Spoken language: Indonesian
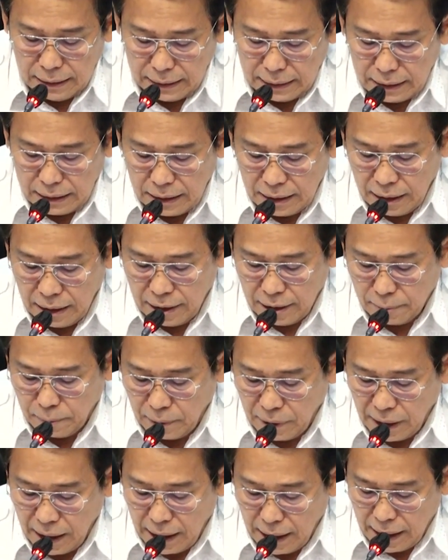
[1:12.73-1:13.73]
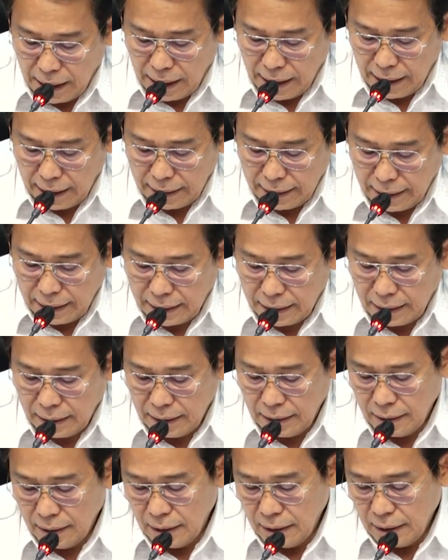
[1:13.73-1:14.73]
dengan SPH
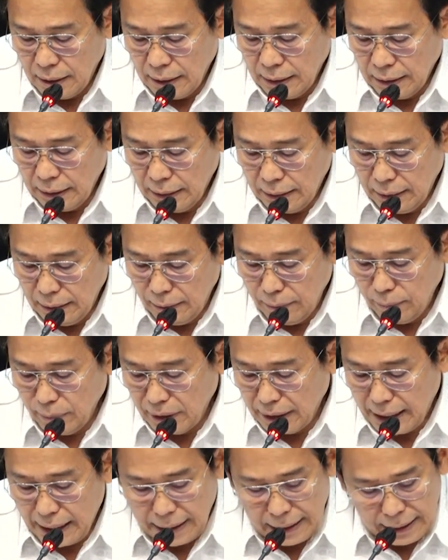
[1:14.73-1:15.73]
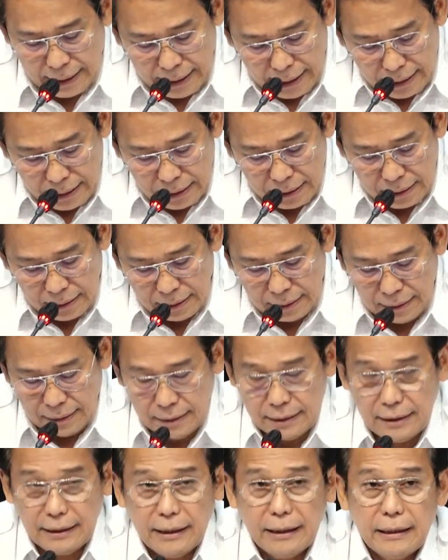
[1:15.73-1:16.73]
agar dimenangkan
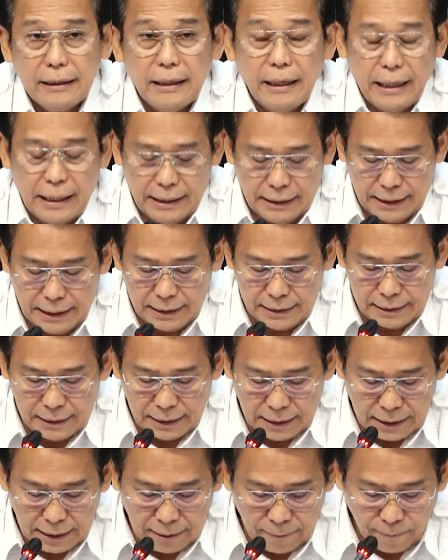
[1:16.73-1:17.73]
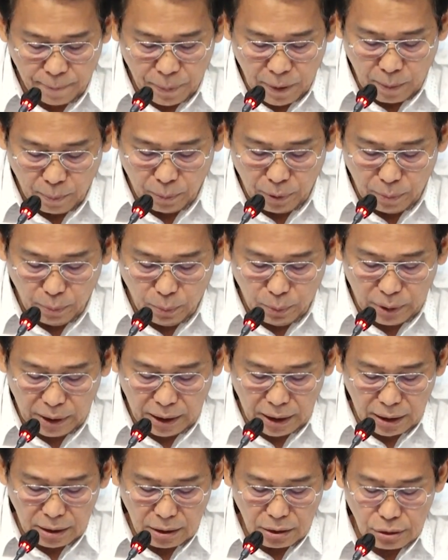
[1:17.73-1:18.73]
dengan adanya
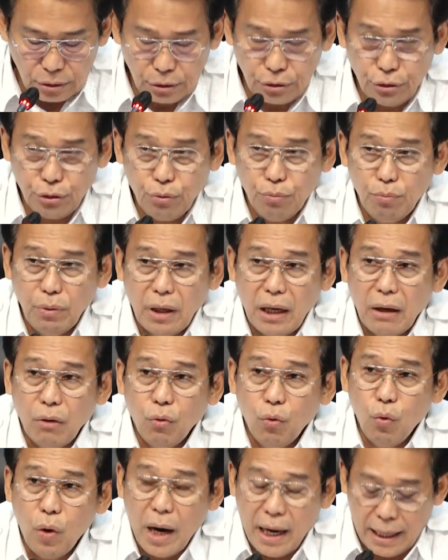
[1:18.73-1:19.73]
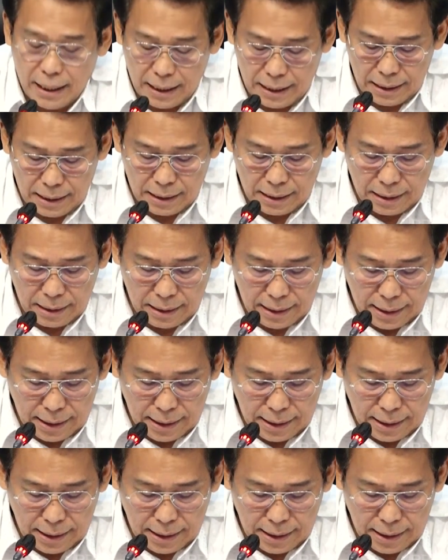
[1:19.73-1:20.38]
pemberian sejumlah uang.